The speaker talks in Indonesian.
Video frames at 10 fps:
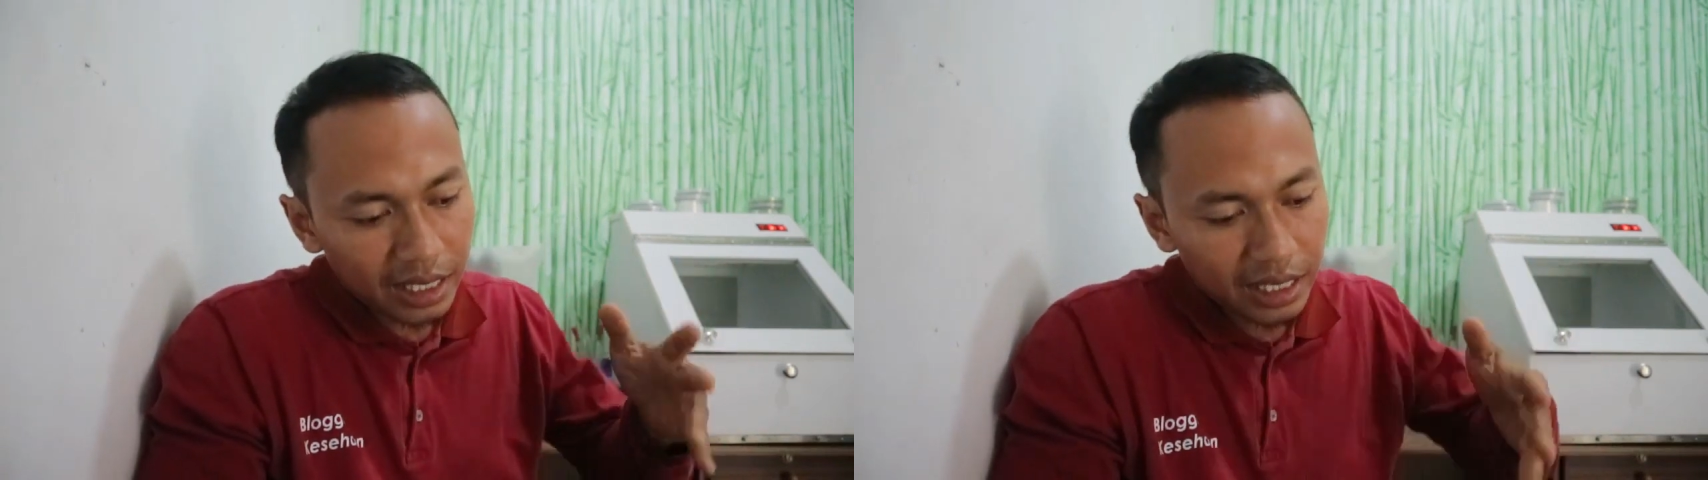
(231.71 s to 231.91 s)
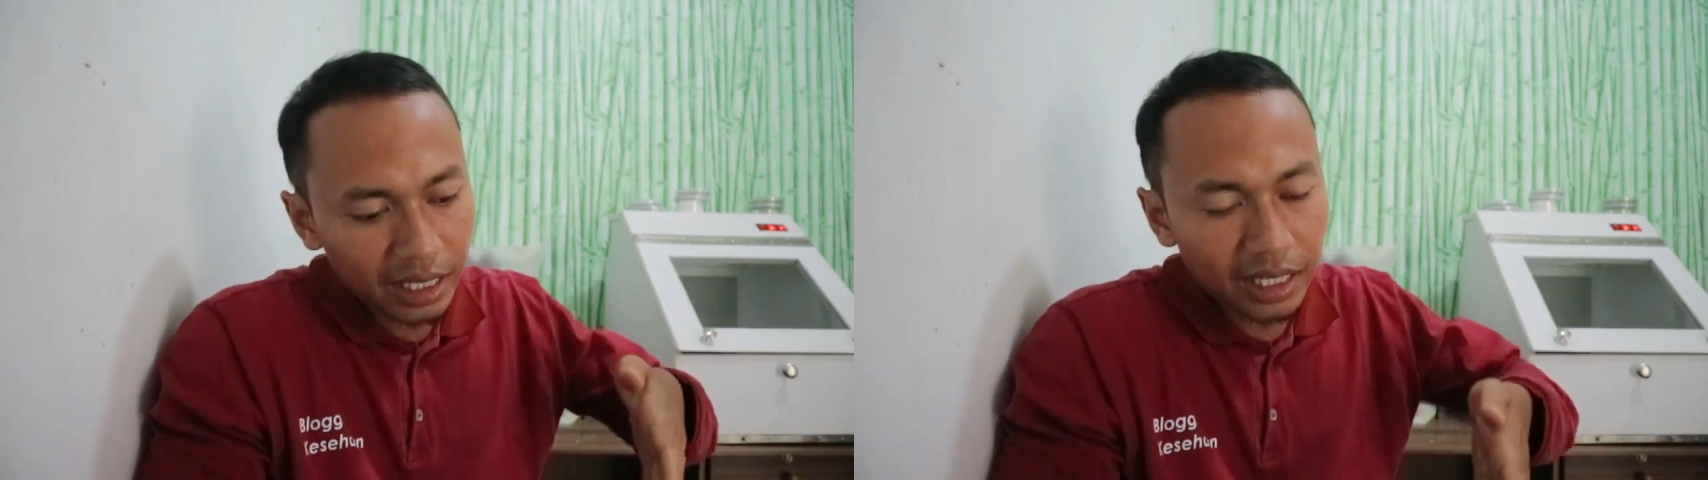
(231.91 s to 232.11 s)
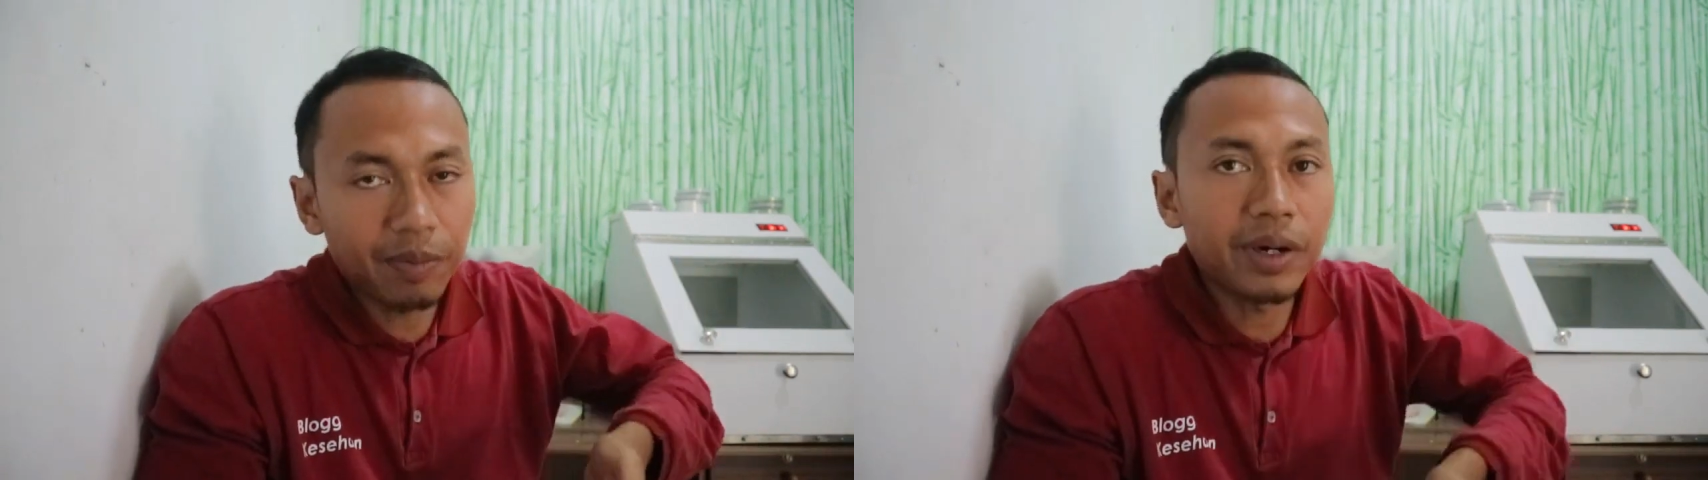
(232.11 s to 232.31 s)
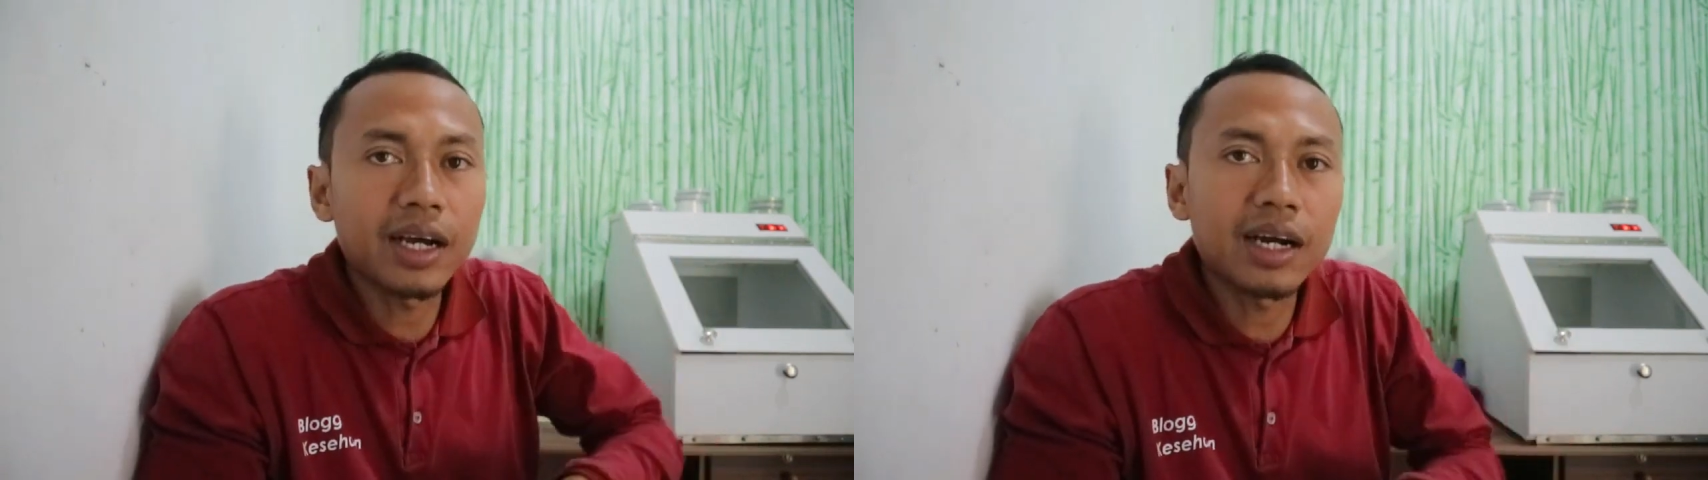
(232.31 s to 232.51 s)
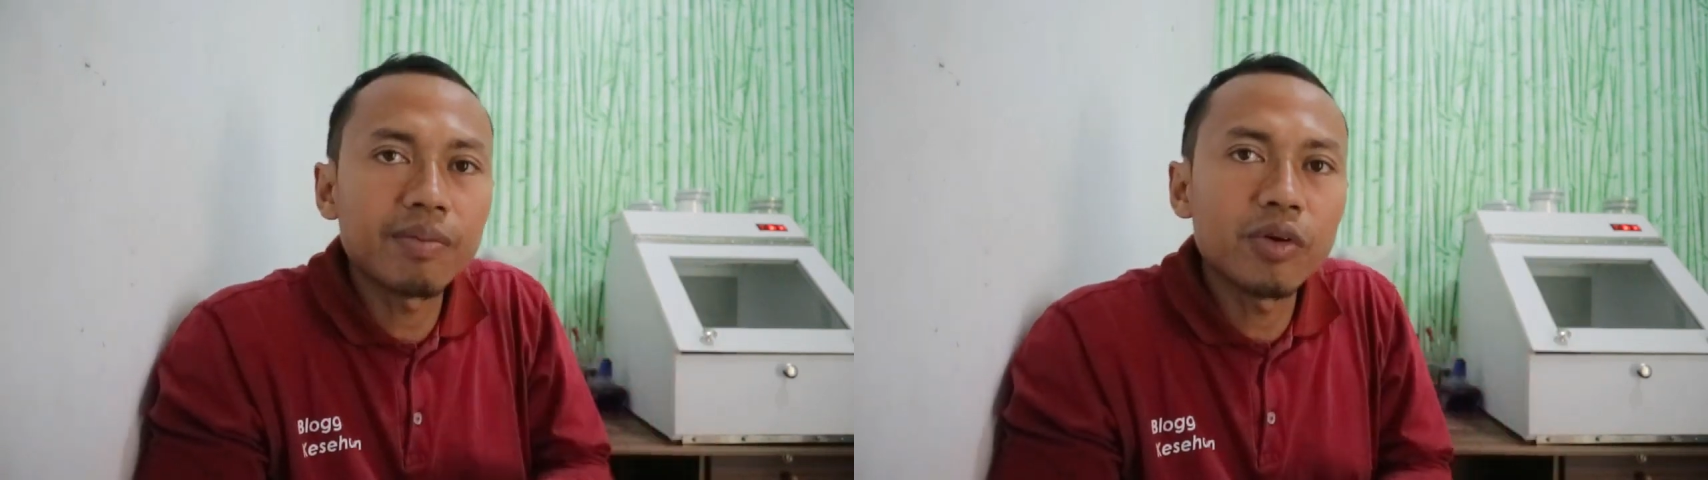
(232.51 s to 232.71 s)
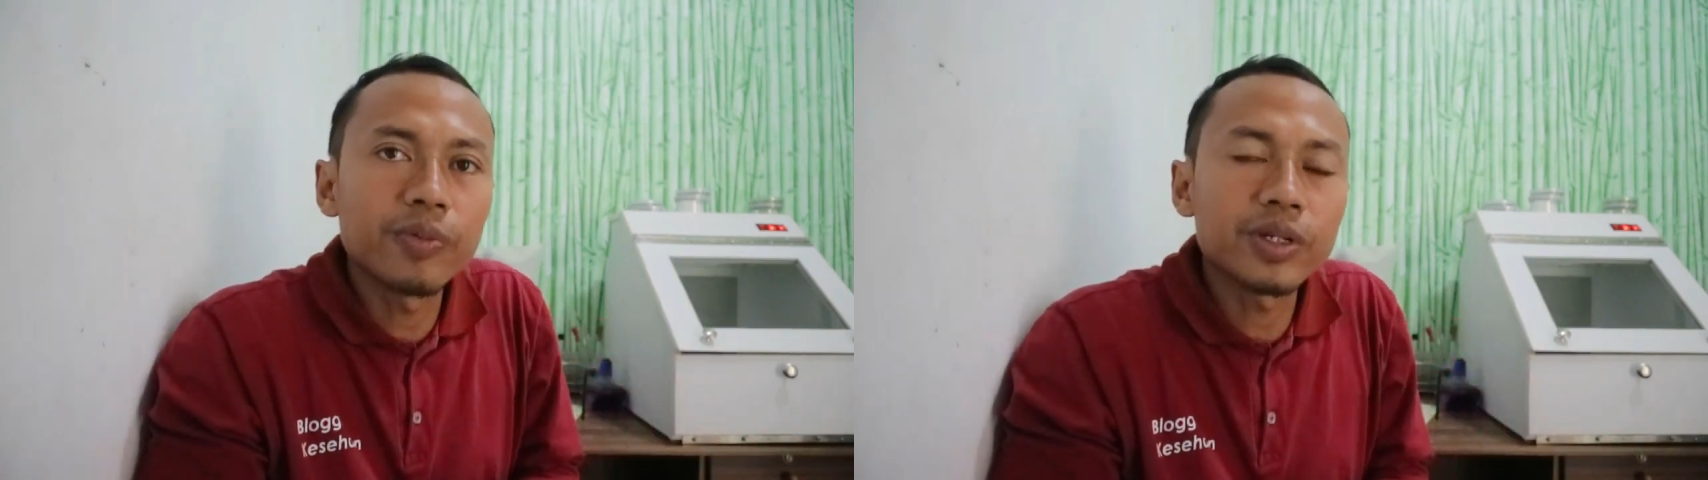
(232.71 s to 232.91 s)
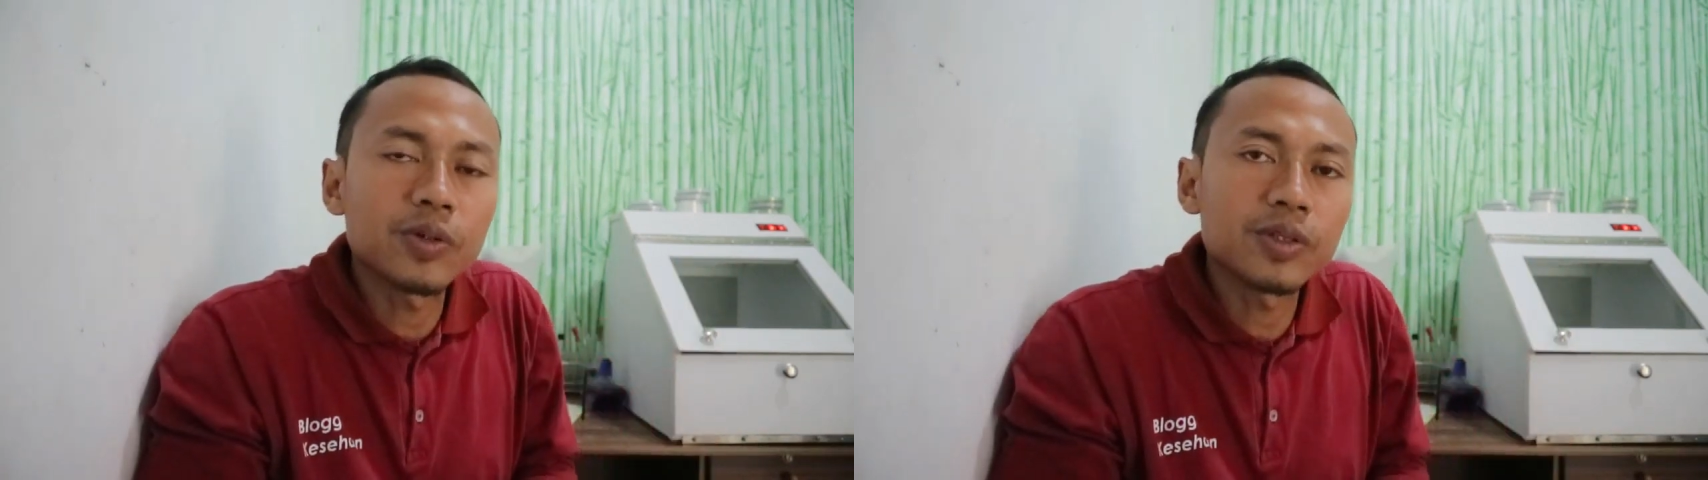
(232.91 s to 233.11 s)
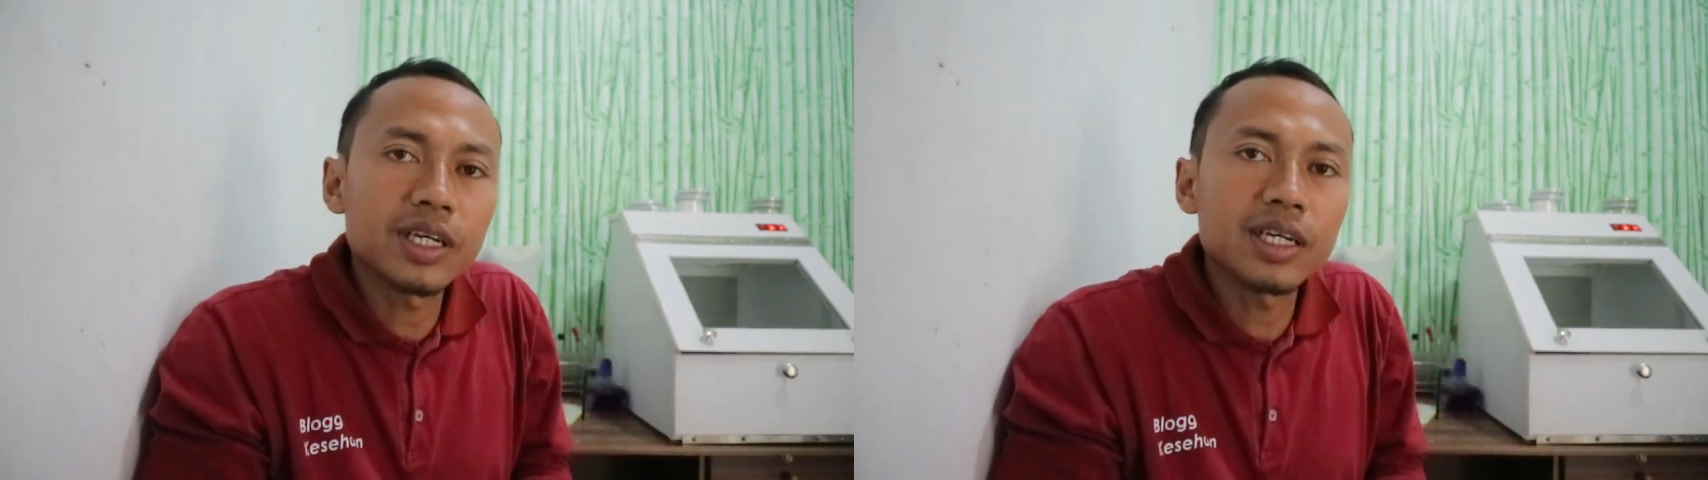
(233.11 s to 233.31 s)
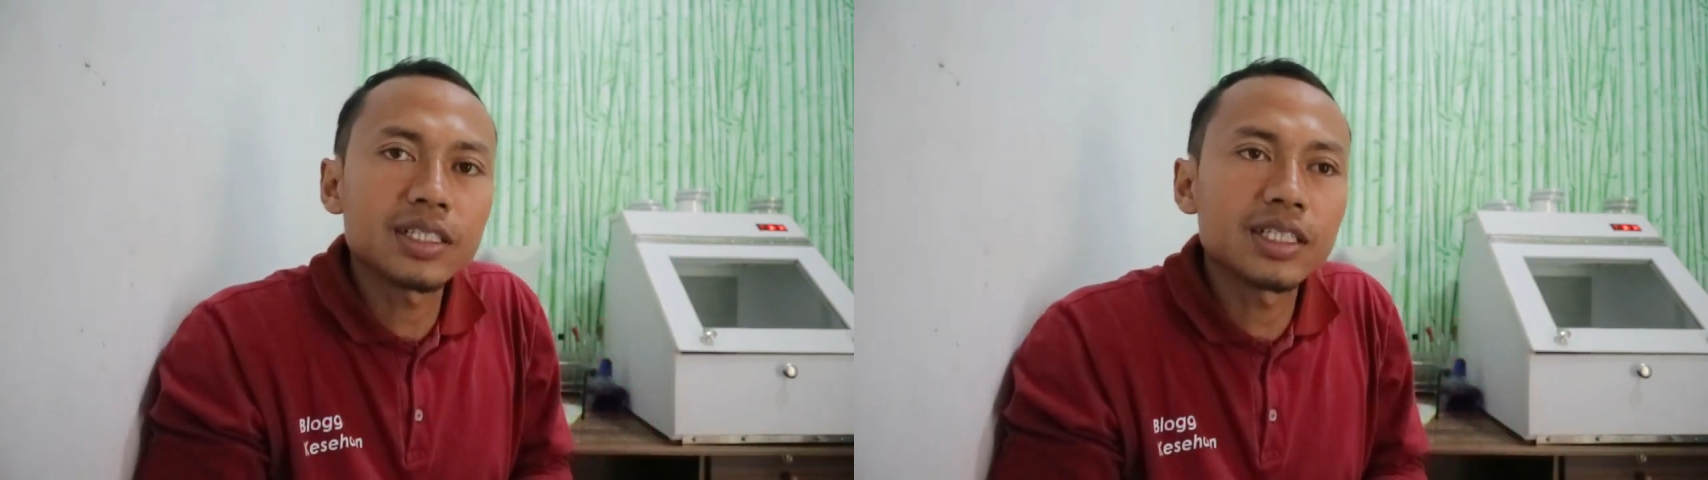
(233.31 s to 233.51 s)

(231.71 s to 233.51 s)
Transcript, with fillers: di sekitar perakaran bau petungnya